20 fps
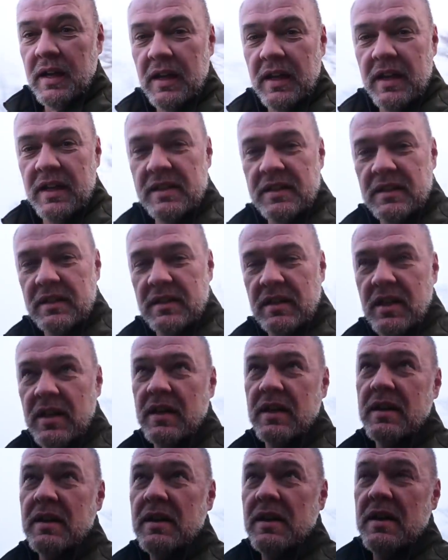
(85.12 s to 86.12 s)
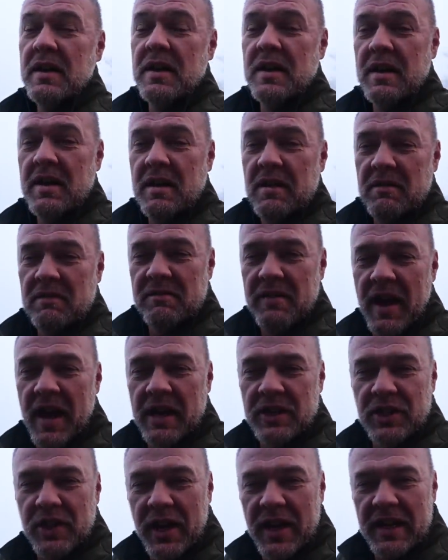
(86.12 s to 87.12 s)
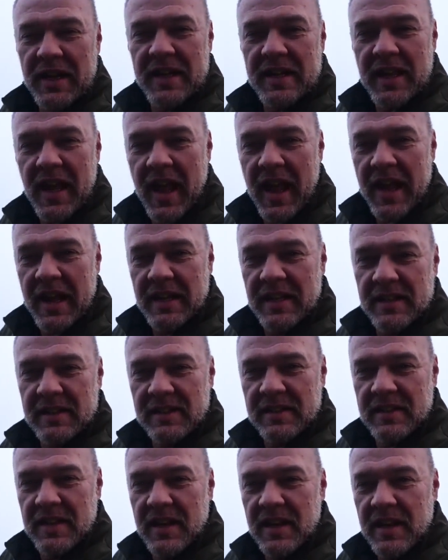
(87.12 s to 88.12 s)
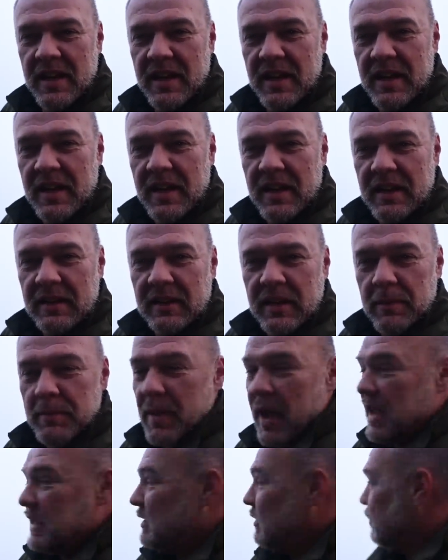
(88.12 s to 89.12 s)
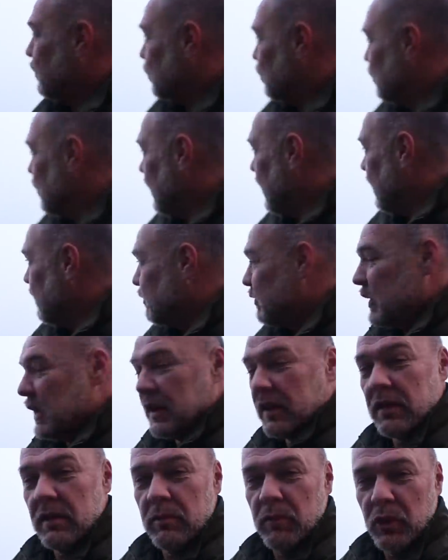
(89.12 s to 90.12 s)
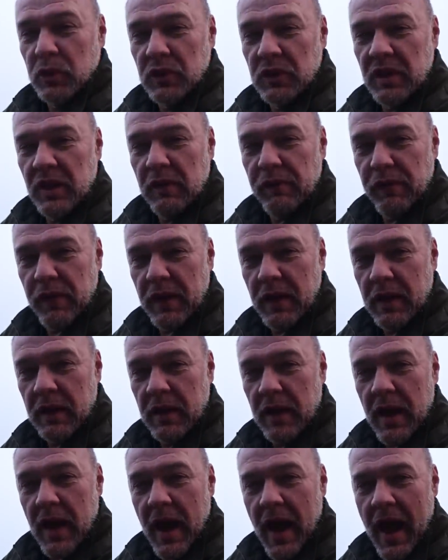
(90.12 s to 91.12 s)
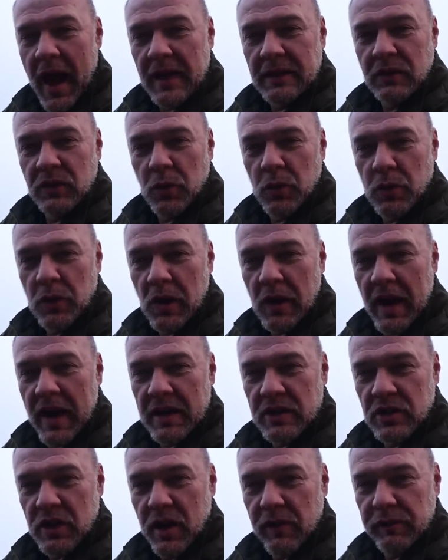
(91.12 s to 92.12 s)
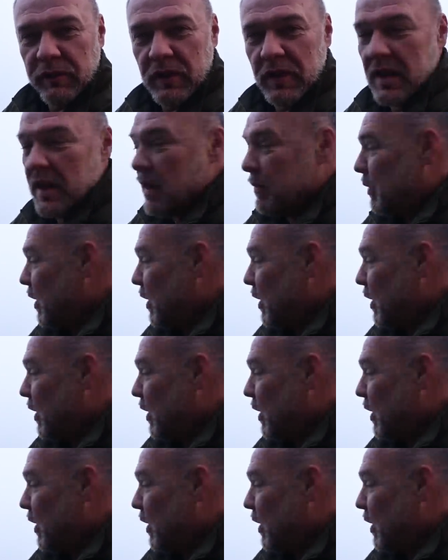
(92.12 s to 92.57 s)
ist wahrscheinlich eines der meist fotografierten Motive an Donaulandschaften hier